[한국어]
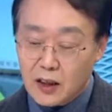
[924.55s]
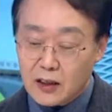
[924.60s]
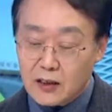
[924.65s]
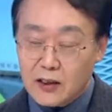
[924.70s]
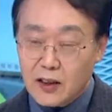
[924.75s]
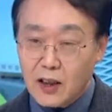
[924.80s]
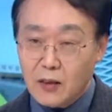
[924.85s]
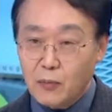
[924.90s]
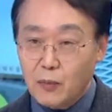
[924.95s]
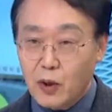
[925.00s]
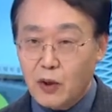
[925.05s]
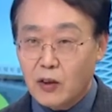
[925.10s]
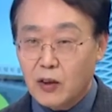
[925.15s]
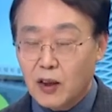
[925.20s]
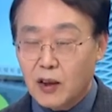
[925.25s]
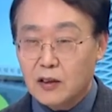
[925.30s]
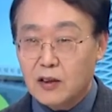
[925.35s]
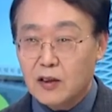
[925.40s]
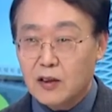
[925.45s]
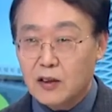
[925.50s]
생명
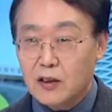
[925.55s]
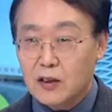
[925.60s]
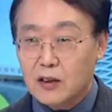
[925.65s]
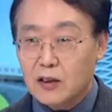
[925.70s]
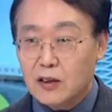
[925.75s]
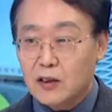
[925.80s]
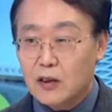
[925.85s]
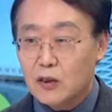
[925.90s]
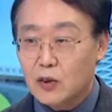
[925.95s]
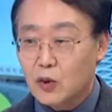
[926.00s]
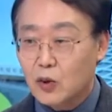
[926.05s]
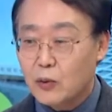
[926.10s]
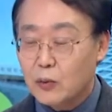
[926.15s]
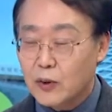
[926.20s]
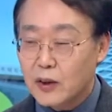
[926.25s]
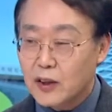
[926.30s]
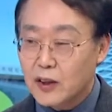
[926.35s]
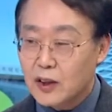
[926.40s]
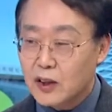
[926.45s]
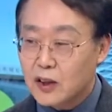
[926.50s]
같은 소위
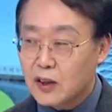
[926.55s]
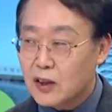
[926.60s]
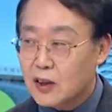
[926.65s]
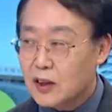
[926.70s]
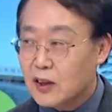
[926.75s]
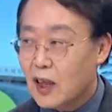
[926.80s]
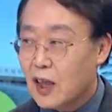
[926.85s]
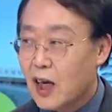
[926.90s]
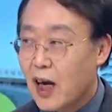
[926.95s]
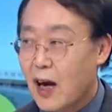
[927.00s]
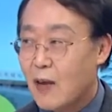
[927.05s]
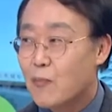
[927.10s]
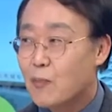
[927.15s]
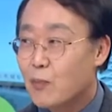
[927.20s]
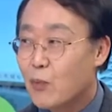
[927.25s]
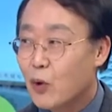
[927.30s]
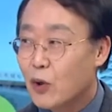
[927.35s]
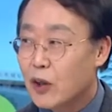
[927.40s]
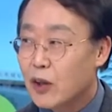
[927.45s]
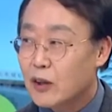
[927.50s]
말하는 식량
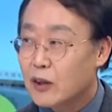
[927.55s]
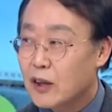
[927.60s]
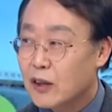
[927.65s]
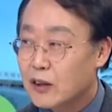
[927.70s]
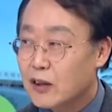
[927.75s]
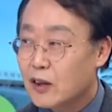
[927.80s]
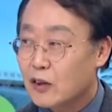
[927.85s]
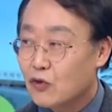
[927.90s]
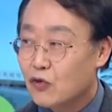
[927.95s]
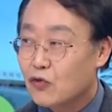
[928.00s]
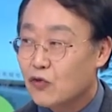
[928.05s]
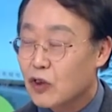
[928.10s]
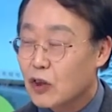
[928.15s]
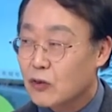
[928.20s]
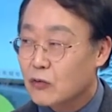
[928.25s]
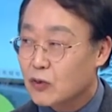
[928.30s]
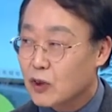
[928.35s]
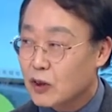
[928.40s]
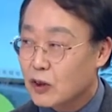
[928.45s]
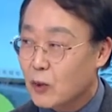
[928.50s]
안보에 굉장히
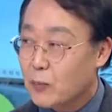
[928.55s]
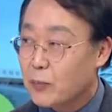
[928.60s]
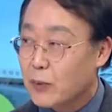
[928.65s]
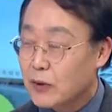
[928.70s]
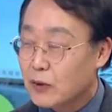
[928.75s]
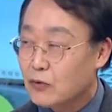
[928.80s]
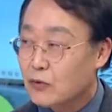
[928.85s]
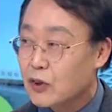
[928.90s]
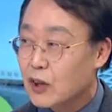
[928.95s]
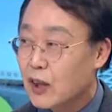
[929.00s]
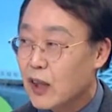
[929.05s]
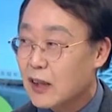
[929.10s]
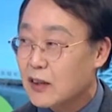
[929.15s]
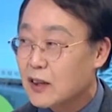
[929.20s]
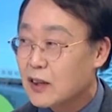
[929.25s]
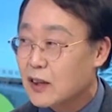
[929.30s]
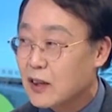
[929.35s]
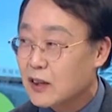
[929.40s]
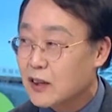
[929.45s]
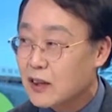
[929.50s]
중요한 우리의 텃밭은 우리가
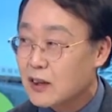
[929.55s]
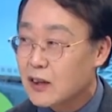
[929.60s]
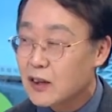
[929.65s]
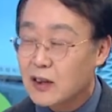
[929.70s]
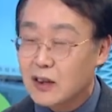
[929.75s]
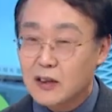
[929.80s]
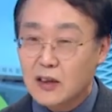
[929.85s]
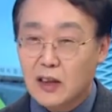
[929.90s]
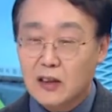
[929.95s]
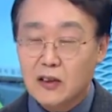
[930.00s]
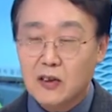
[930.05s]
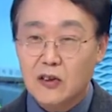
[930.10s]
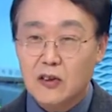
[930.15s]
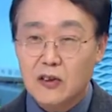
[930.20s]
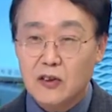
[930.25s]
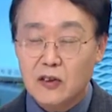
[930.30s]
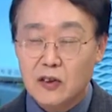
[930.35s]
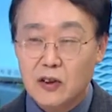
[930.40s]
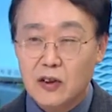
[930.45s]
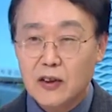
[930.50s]
가져야 된다는 생각을
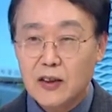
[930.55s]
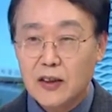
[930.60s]
가졌거든요.